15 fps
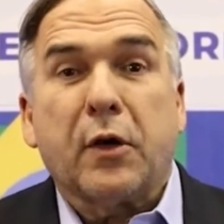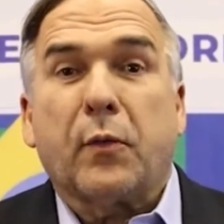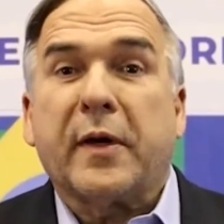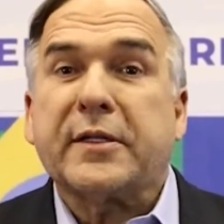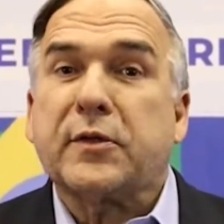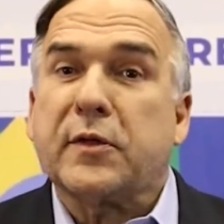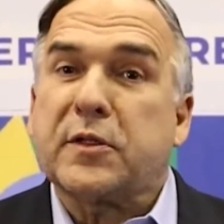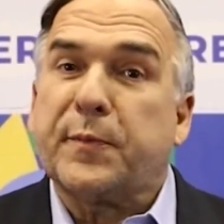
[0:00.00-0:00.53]

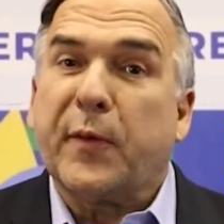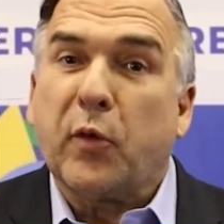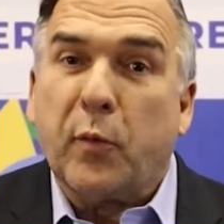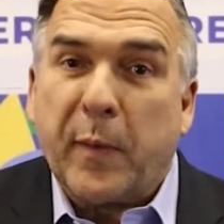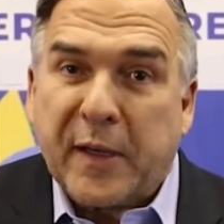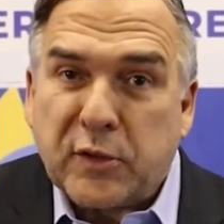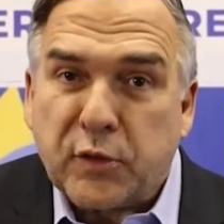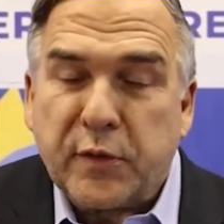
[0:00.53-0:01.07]
quais são as
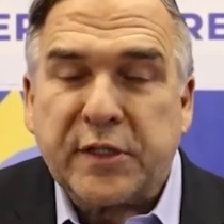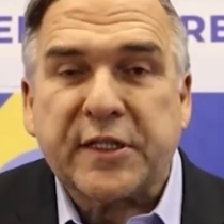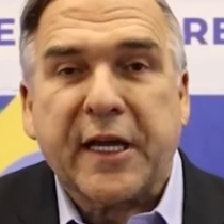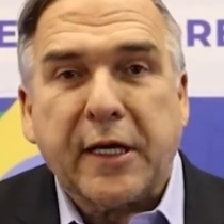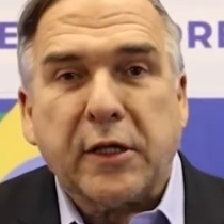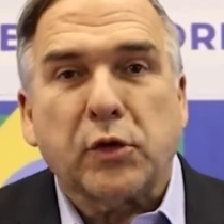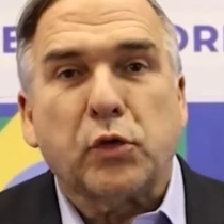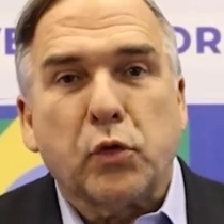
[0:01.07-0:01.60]
preocupações
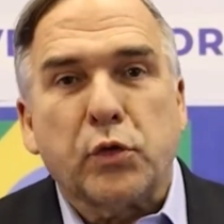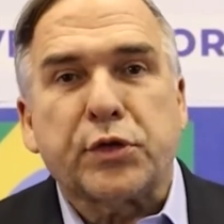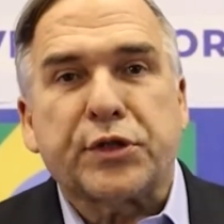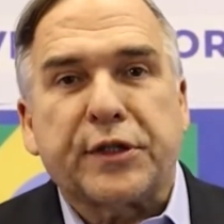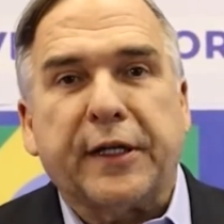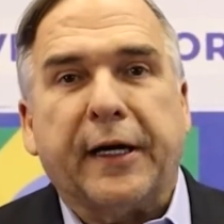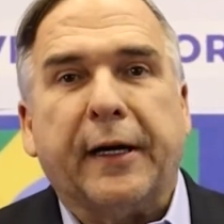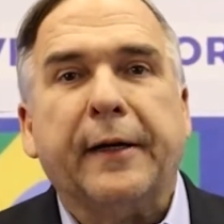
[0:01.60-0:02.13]
que a
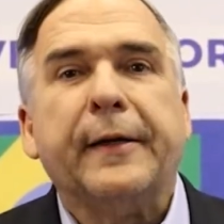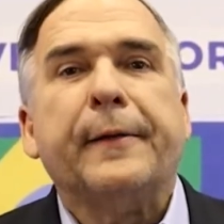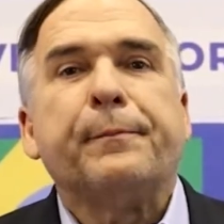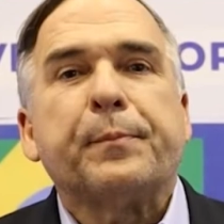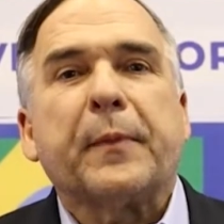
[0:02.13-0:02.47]
indústria